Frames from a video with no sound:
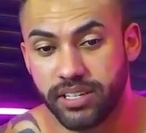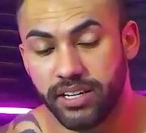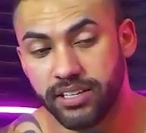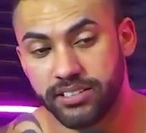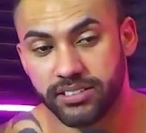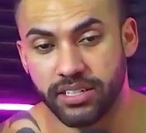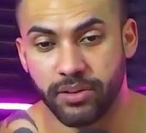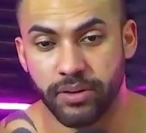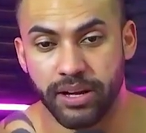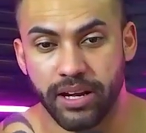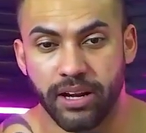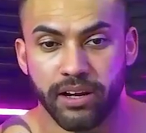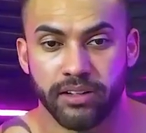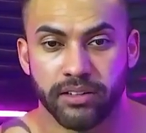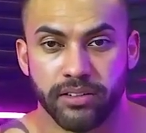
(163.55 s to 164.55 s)
religião
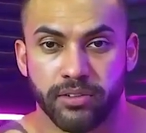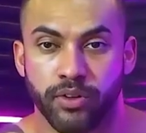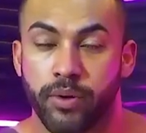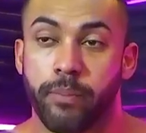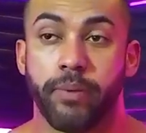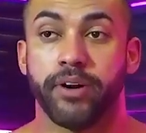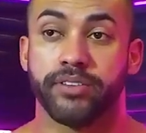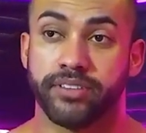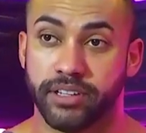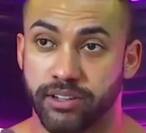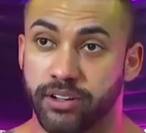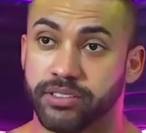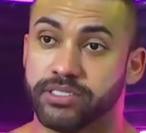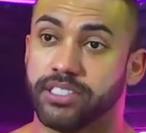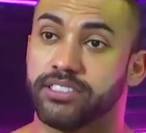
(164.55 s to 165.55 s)
é, não importa
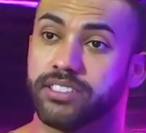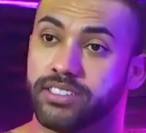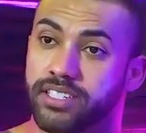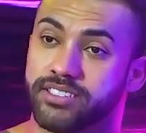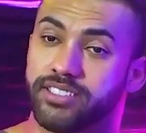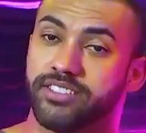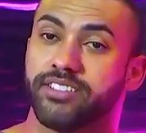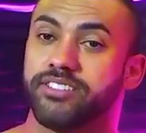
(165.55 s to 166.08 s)
qual seja, tá, gente?